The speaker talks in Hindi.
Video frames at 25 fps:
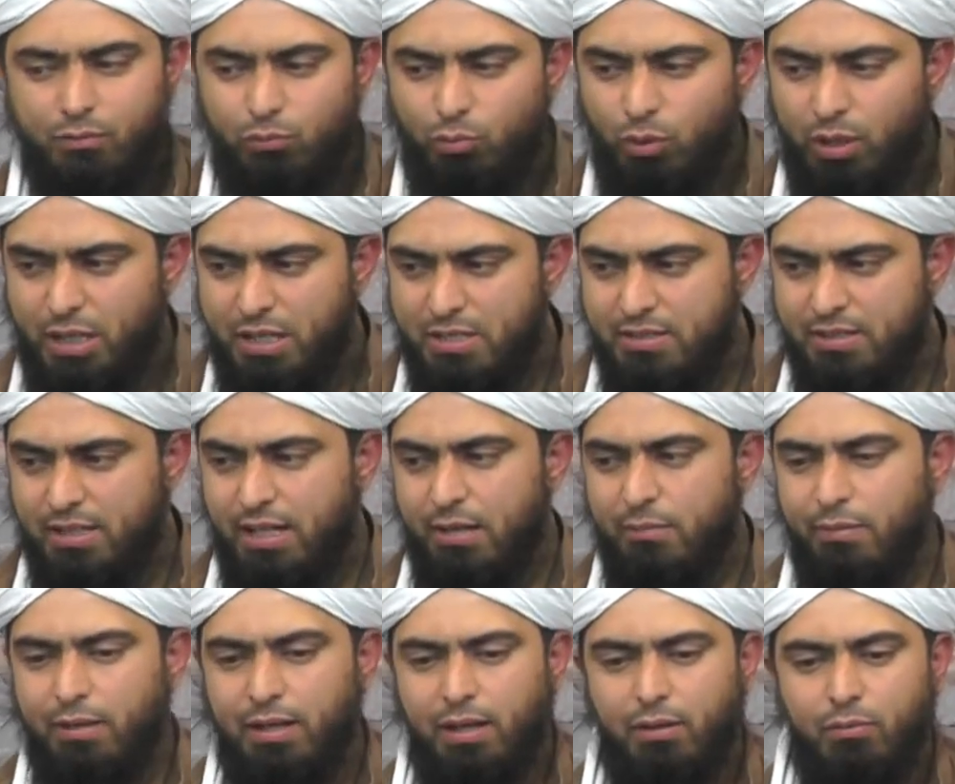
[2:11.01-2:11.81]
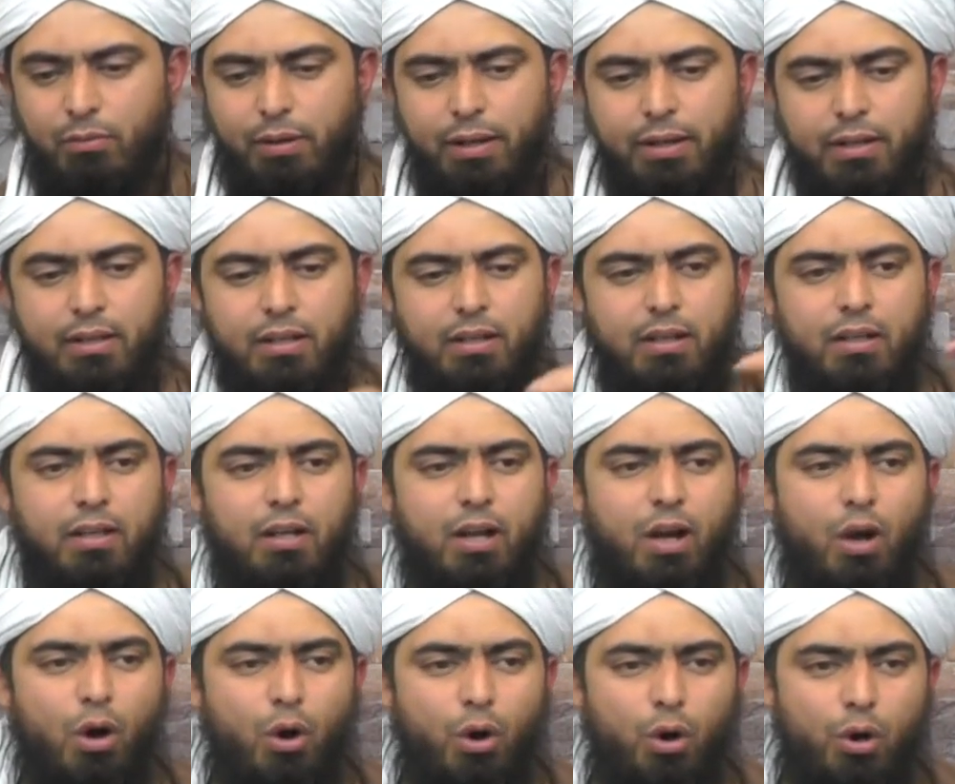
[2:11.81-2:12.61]
वो इस तरह बना हुआ
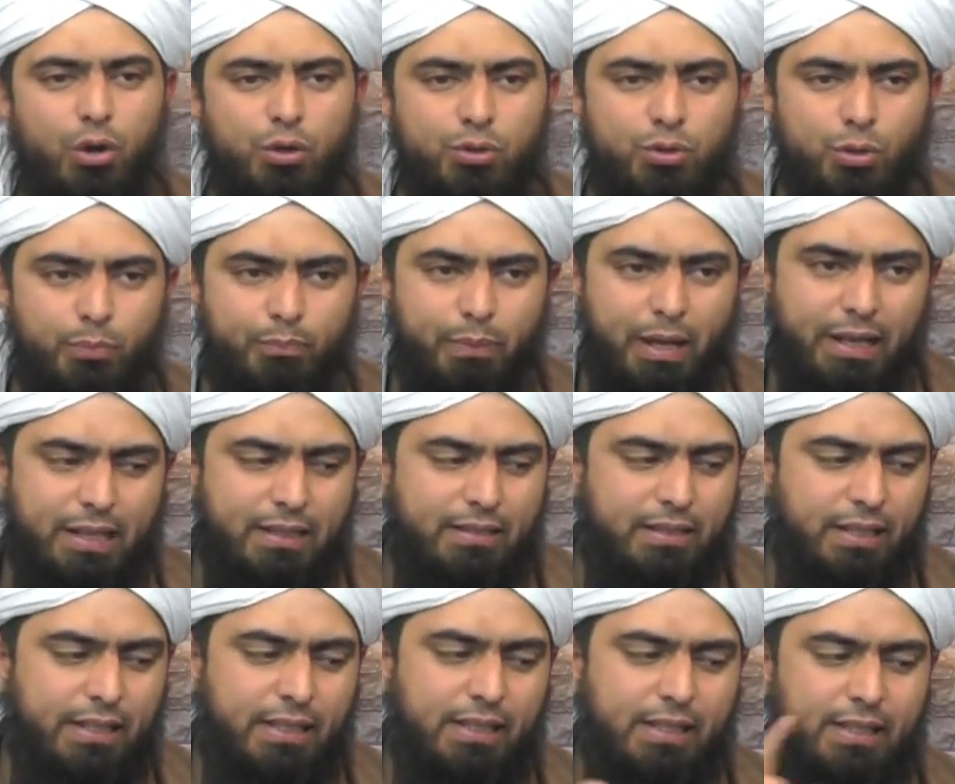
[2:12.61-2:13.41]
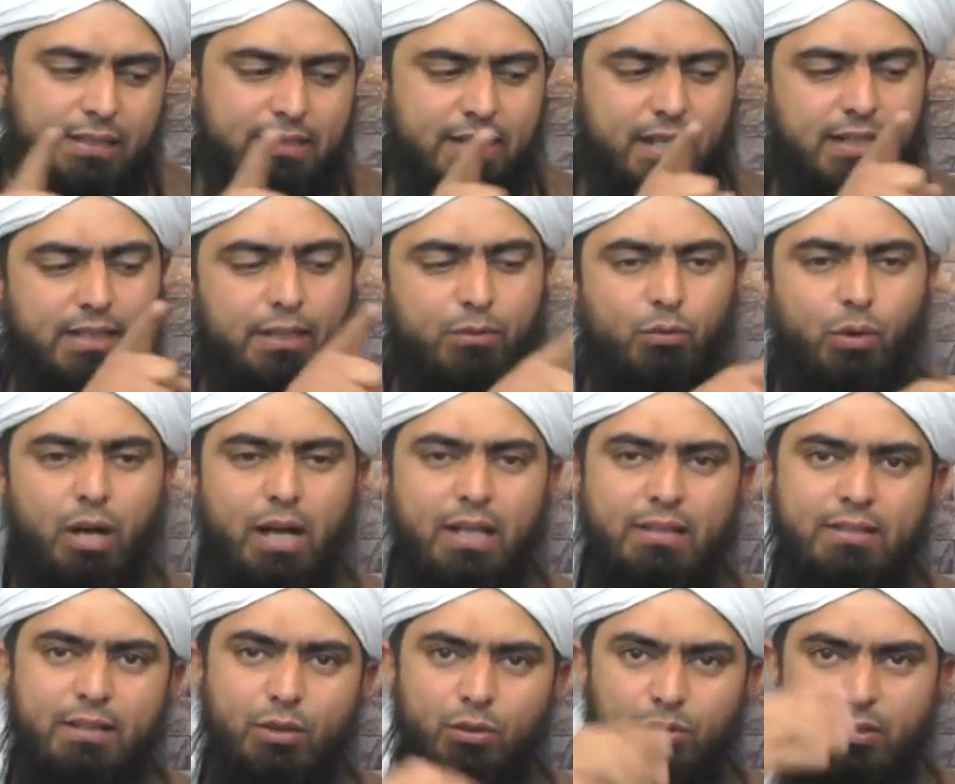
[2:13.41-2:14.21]
है और जो पहली तारीख का चांद है वो
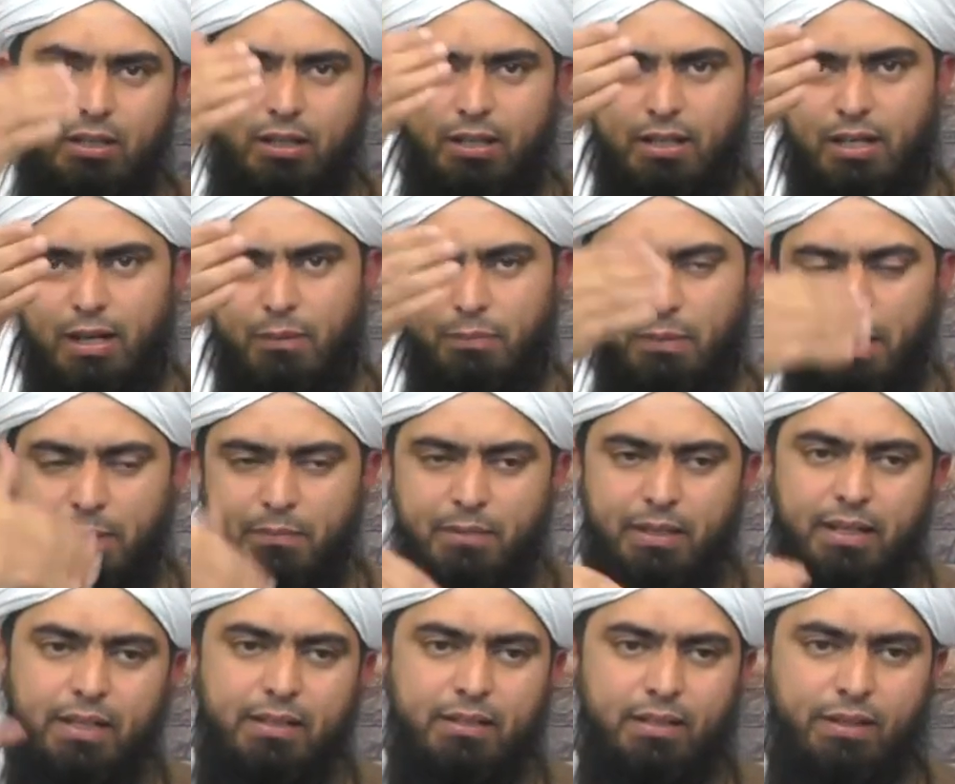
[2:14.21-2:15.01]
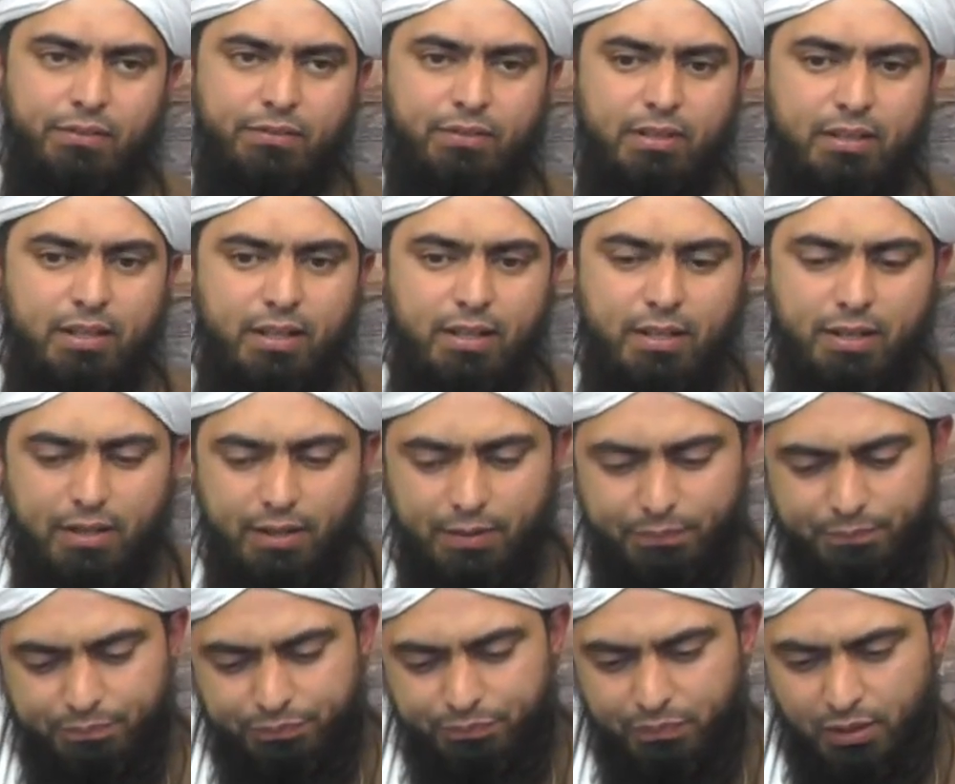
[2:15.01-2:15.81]
ऐसे होता है अगर आप कैमरे की तरफ से देख
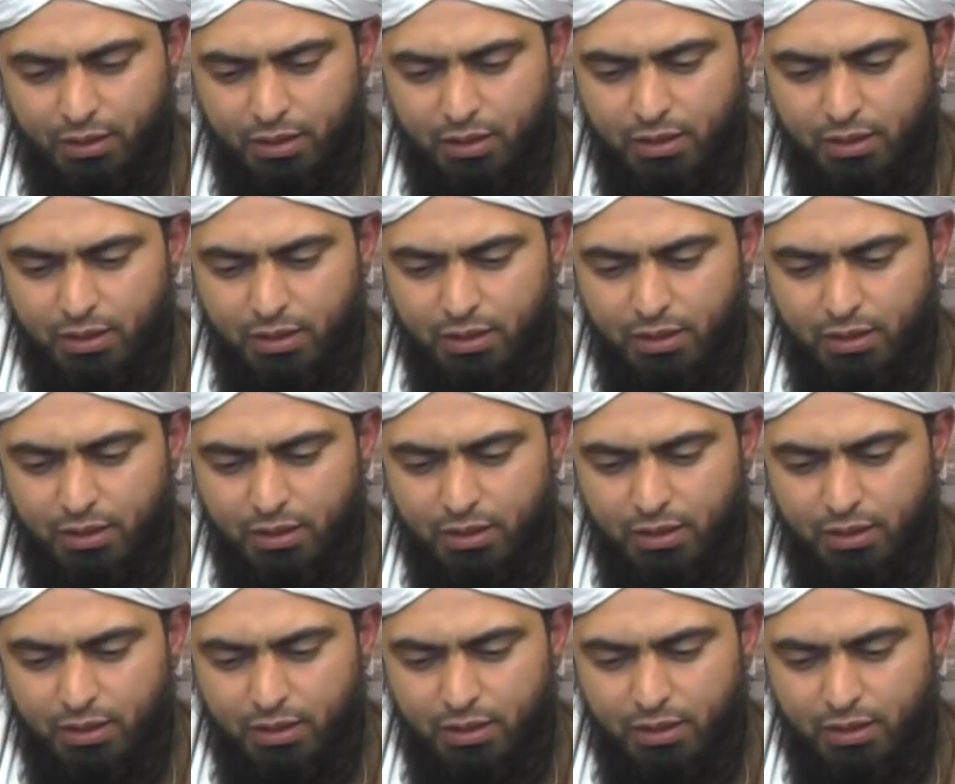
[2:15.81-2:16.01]
रहे हैं